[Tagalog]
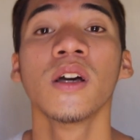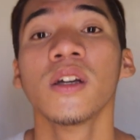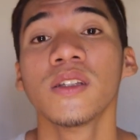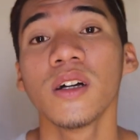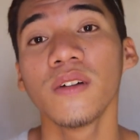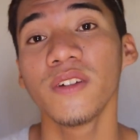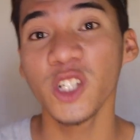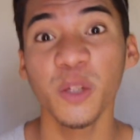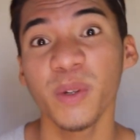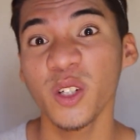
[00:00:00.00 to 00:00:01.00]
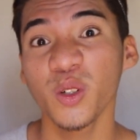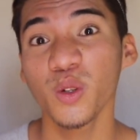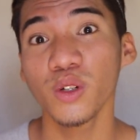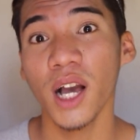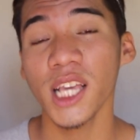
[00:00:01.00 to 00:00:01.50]
So, virgin pa jud
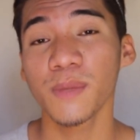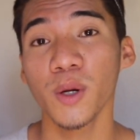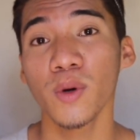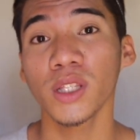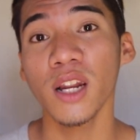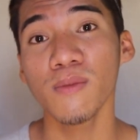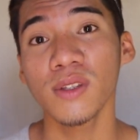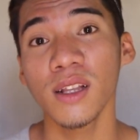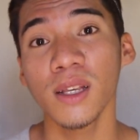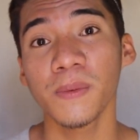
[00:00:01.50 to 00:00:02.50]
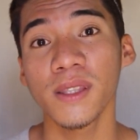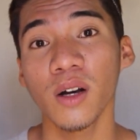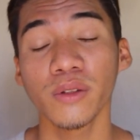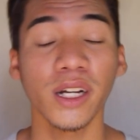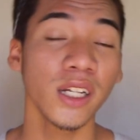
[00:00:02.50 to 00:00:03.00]
ko guys, pero mo tanong mo sa lips na
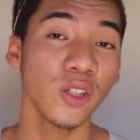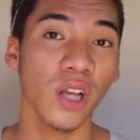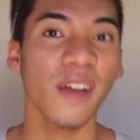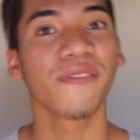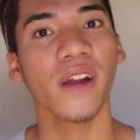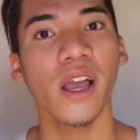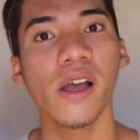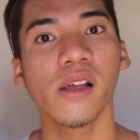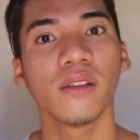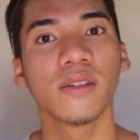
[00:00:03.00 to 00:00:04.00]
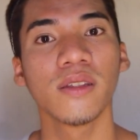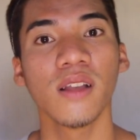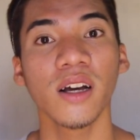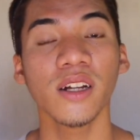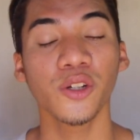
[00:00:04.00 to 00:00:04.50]
ako daghan jud kay friends,
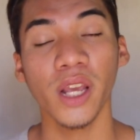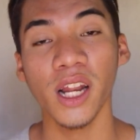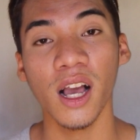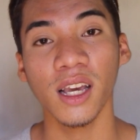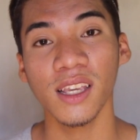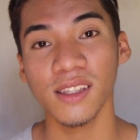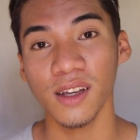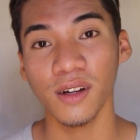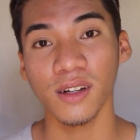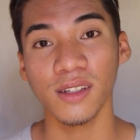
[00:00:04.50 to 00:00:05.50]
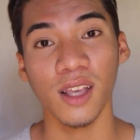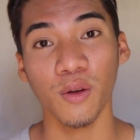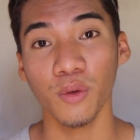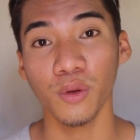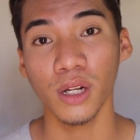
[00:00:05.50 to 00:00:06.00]
daghan na jud kinakis na sa
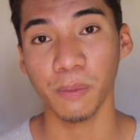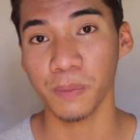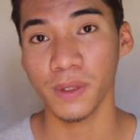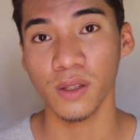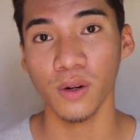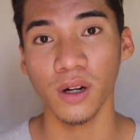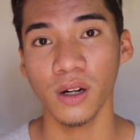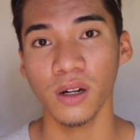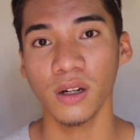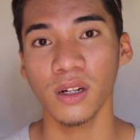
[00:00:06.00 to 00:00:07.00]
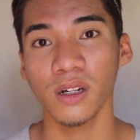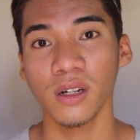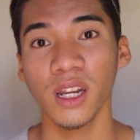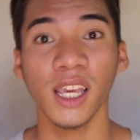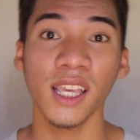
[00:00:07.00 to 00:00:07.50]
akong lips or
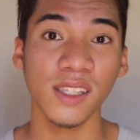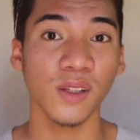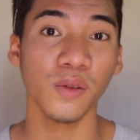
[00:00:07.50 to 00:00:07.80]
nikiss ko